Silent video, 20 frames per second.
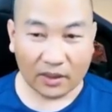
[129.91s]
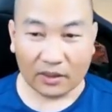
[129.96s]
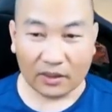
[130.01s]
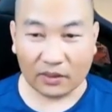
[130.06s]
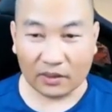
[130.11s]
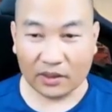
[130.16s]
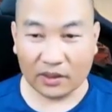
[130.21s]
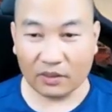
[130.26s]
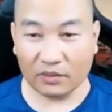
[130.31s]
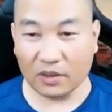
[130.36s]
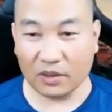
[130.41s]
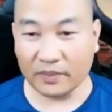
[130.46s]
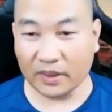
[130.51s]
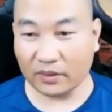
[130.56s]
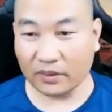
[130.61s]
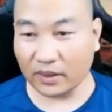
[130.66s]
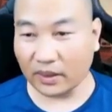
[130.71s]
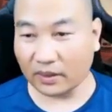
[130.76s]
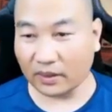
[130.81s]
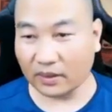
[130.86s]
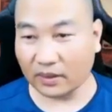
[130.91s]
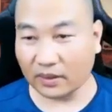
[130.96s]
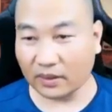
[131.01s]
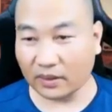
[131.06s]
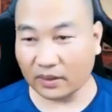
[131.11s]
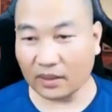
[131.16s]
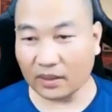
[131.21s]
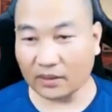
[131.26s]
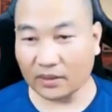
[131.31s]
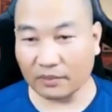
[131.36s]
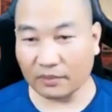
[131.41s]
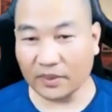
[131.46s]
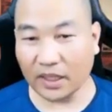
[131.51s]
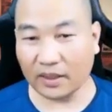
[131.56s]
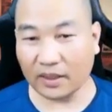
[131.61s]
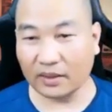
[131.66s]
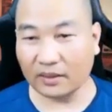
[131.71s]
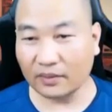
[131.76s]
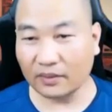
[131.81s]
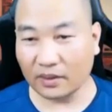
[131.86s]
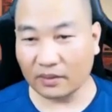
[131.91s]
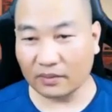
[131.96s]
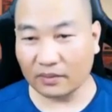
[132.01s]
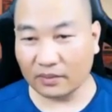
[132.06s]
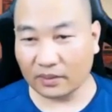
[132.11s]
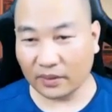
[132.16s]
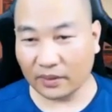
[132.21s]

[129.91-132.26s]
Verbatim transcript: còn không thì mình có thể kích là chấp nhận, đúng không,